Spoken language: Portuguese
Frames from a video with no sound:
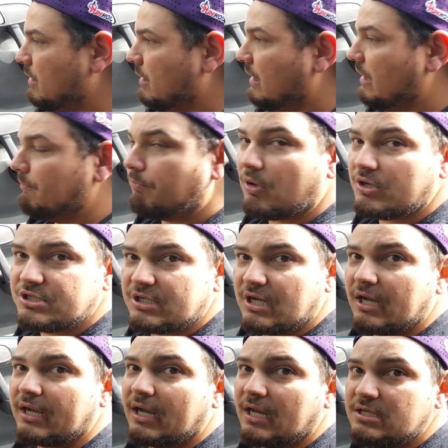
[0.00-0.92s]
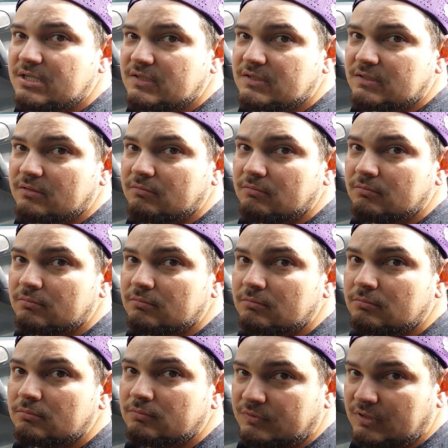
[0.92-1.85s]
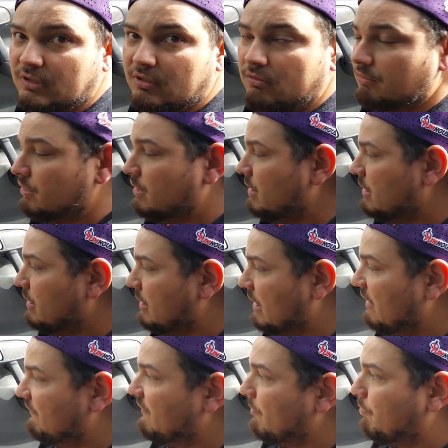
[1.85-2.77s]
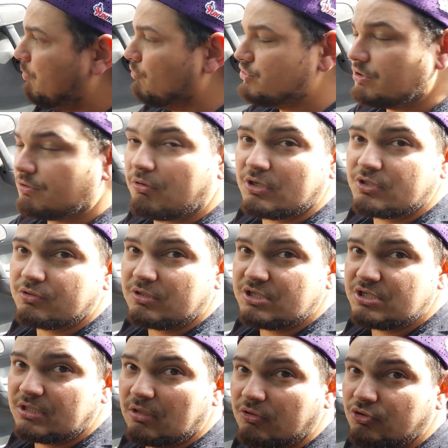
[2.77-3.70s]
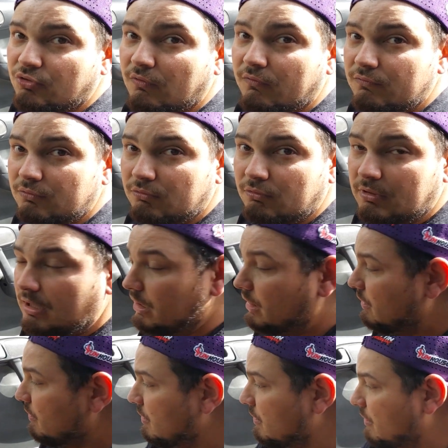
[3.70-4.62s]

Ele pode arrancar a injeção, certo? Ele vai pôr o chicote original de novo no lugar,